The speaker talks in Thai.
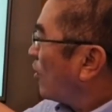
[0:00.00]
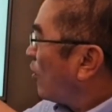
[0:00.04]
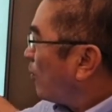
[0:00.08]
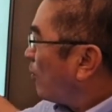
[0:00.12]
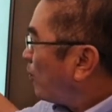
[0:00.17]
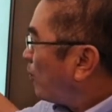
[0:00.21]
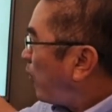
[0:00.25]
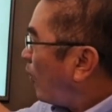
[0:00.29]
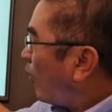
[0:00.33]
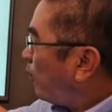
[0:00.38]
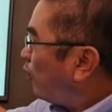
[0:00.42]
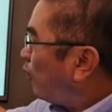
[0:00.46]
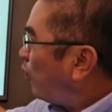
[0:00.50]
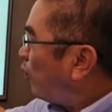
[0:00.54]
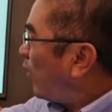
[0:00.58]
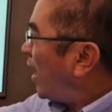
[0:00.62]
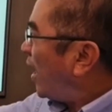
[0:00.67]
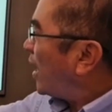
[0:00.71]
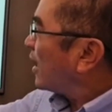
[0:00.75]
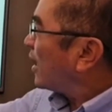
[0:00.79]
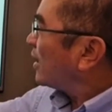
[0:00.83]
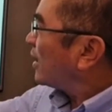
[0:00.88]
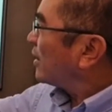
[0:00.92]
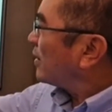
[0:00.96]
พบว่า
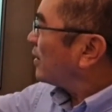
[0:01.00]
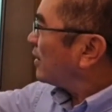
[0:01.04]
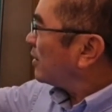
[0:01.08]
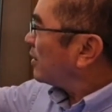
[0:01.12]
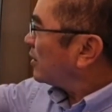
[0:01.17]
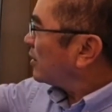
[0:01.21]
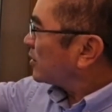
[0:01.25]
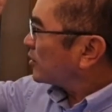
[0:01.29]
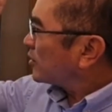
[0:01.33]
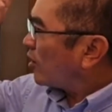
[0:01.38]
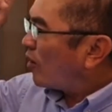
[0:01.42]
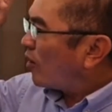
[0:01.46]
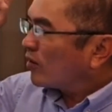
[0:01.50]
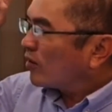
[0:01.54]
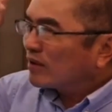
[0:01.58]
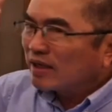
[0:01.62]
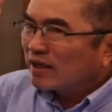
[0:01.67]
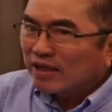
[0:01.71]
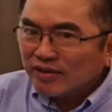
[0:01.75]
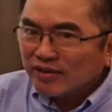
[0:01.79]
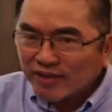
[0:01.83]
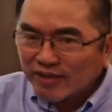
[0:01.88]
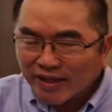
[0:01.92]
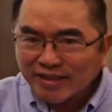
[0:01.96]
ตอนหนึ่ง
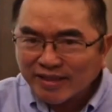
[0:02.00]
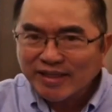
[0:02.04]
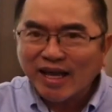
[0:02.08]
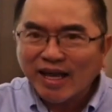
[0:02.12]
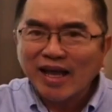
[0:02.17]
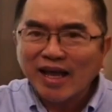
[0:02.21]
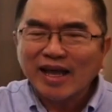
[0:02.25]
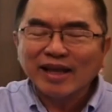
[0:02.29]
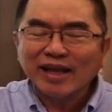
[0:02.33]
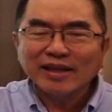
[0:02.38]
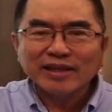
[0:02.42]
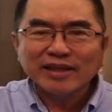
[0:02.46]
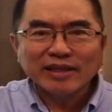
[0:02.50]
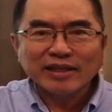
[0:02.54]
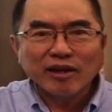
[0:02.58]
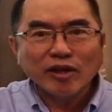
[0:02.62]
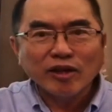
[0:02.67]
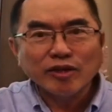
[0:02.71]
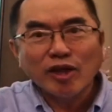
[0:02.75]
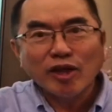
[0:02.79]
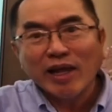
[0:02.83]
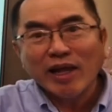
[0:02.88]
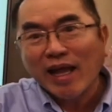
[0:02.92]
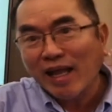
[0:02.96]
สัญญาเข้า
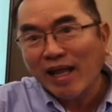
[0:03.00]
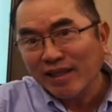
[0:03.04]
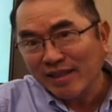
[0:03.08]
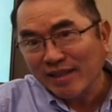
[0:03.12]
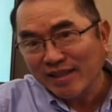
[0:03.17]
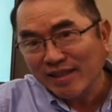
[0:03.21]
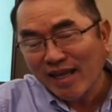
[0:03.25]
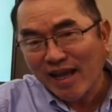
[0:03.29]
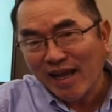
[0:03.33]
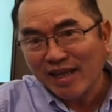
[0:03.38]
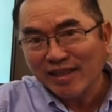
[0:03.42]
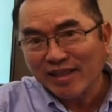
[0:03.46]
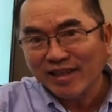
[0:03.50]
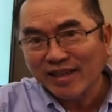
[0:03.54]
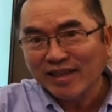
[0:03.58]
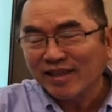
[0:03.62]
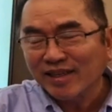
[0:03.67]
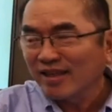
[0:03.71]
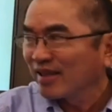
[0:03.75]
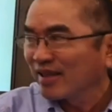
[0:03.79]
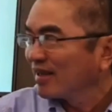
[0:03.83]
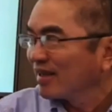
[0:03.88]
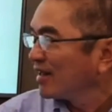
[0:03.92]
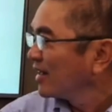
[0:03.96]
ซอย5สัญญานะ
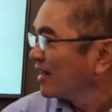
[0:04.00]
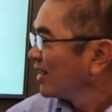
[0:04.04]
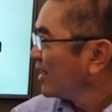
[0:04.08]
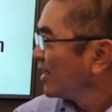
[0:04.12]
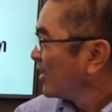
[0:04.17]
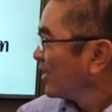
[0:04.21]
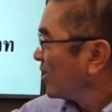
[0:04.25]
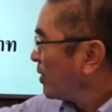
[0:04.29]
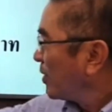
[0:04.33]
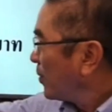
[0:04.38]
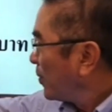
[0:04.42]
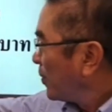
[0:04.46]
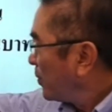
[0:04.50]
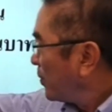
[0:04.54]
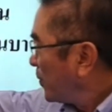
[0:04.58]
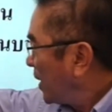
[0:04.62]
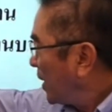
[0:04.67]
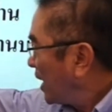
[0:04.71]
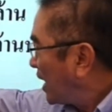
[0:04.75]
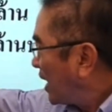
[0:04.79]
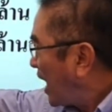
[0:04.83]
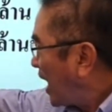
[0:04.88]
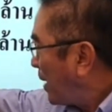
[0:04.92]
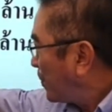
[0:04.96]
มี
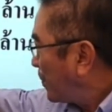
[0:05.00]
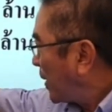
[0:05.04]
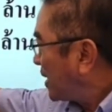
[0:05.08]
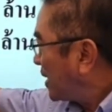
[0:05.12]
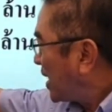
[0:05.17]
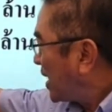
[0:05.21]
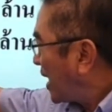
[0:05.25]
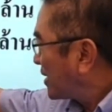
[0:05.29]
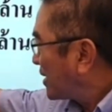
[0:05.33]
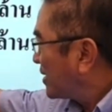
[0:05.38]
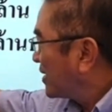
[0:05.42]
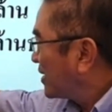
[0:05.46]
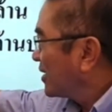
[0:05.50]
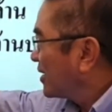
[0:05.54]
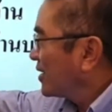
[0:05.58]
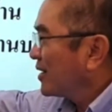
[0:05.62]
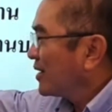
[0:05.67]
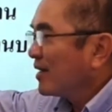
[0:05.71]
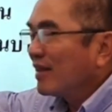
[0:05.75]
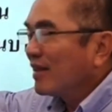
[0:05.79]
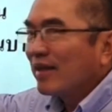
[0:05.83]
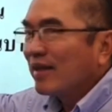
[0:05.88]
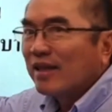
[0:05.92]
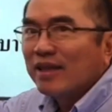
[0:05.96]
การประหยัด
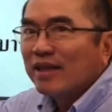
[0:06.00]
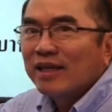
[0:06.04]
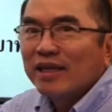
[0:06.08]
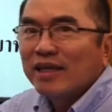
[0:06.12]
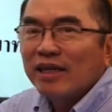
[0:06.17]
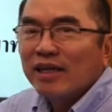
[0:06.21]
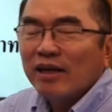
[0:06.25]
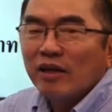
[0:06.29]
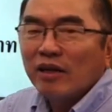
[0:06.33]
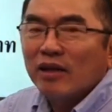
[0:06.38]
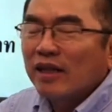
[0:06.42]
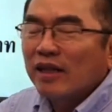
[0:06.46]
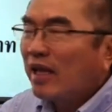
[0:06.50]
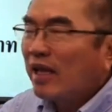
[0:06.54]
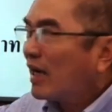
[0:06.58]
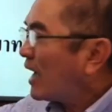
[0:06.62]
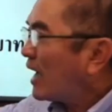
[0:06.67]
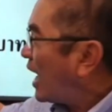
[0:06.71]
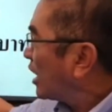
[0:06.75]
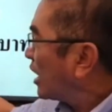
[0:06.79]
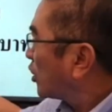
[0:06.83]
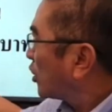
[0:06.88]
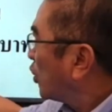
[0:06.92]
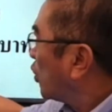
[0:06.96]
หรือราคา
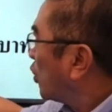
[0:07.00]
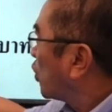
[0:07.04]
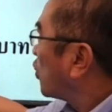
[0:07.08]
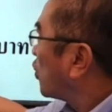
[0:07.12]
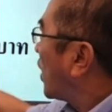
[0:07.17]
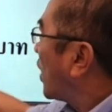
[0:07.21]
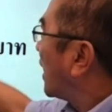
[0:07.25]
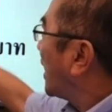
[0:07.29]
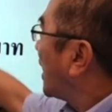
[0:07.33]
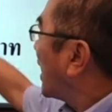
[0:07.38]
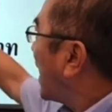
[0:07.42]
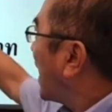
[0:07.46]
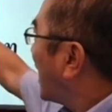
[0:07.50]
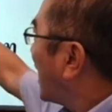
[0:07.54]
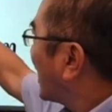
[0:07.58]
ถูกกว่าราคาก